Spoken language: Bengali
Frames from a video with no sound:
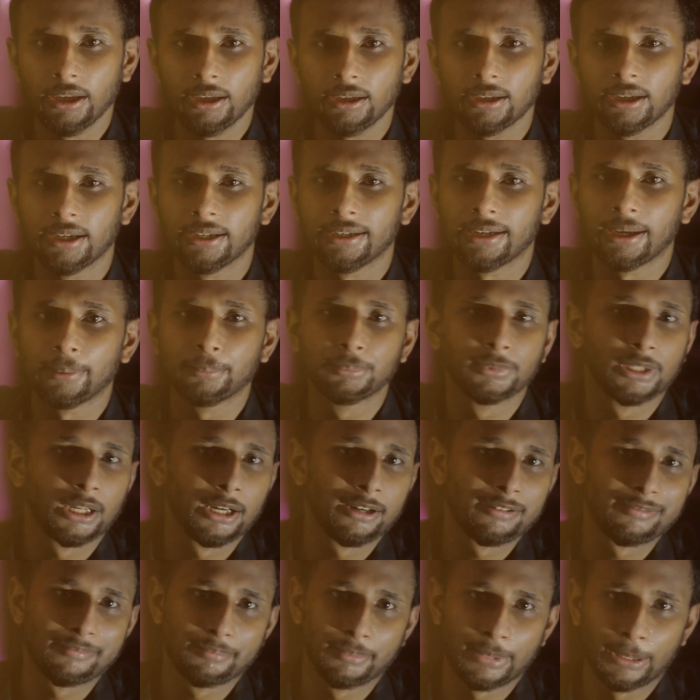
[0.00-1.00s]
হয় এটা
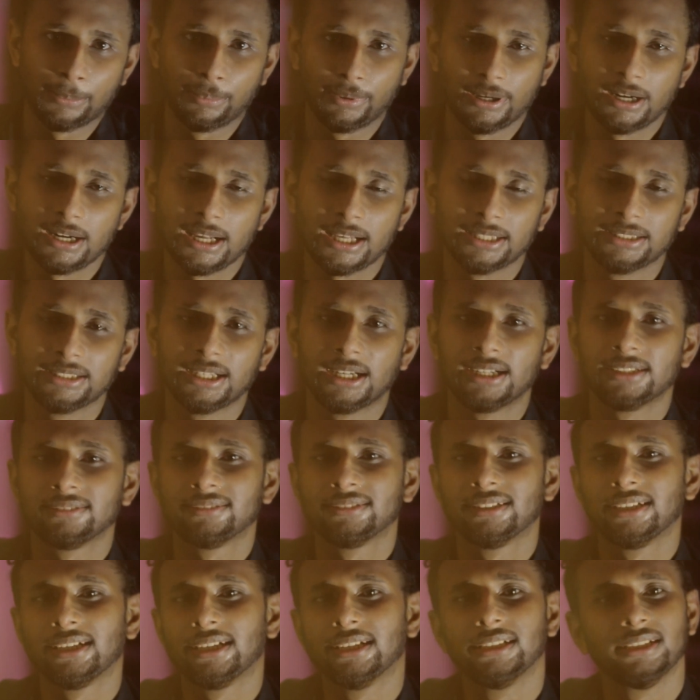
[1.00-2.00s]
আপনার ব্যাপার আর
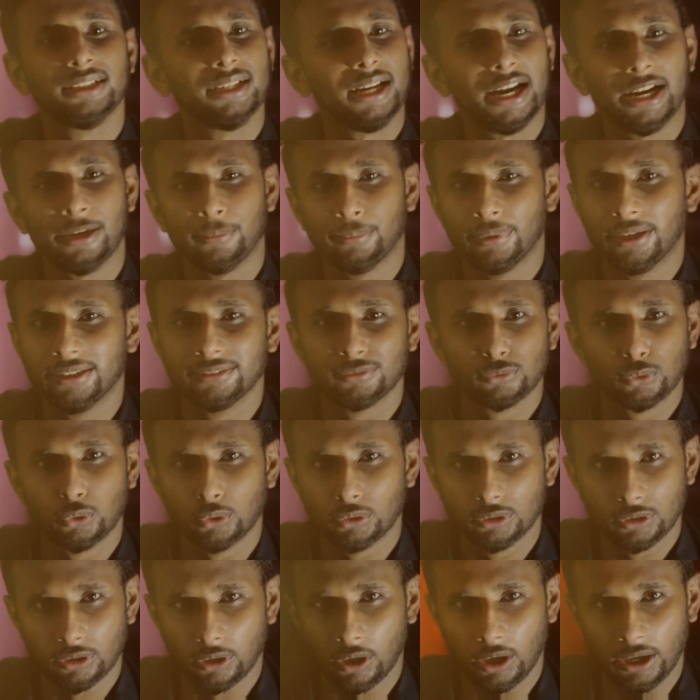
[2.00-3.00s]
দারাজ থেকে নিলে অ্যাডভান্স
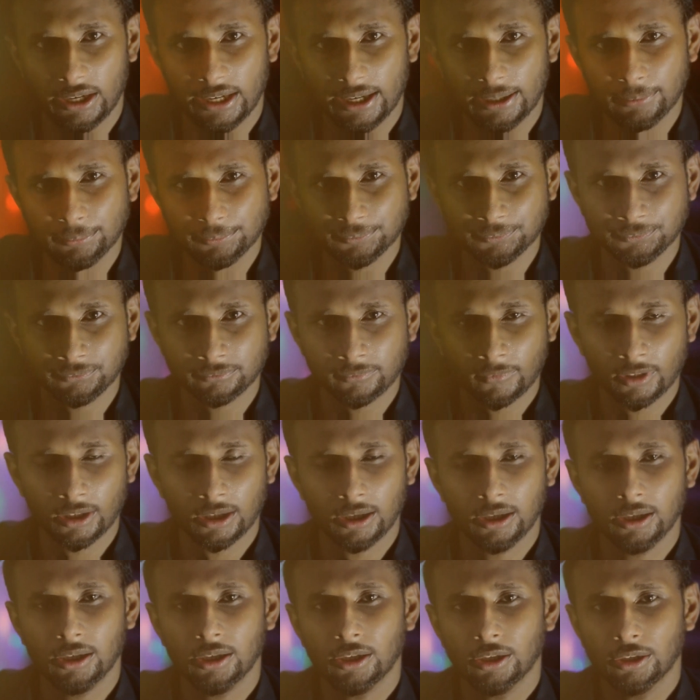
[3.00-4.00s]
করতে হয় না
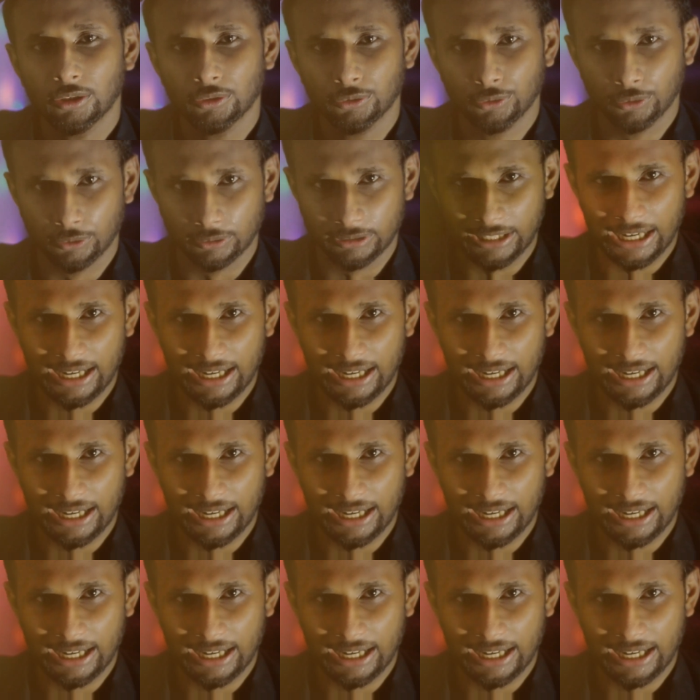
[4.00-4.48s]
তো